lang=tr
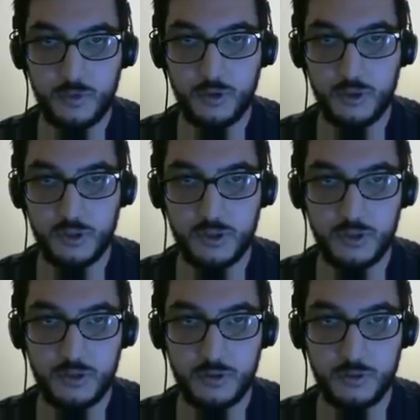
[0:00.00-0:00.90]
Evet.
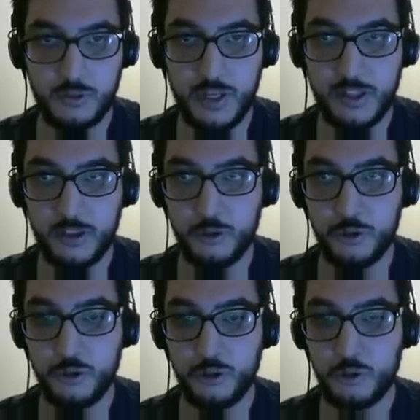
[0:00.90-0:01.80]
Benden
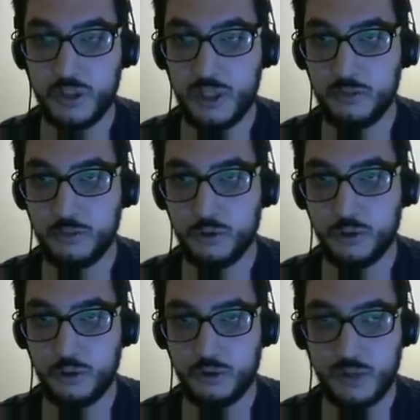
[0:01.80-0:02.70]
önce öldü. Güzel. O da
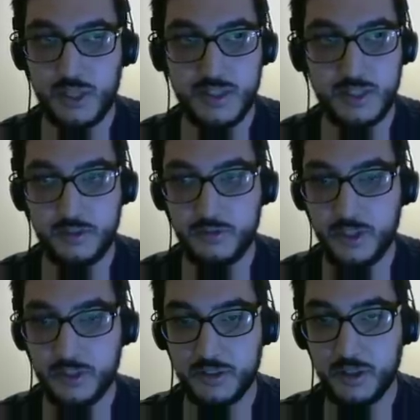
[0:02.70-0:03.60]
öldü. Ya, Kazandık
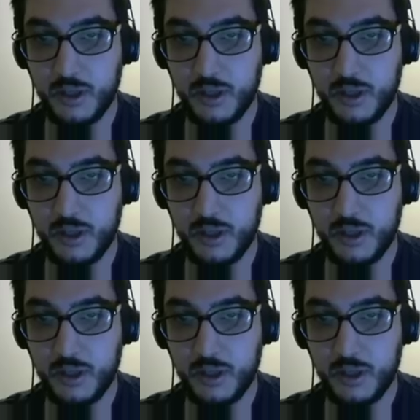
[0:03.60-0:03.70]
fight.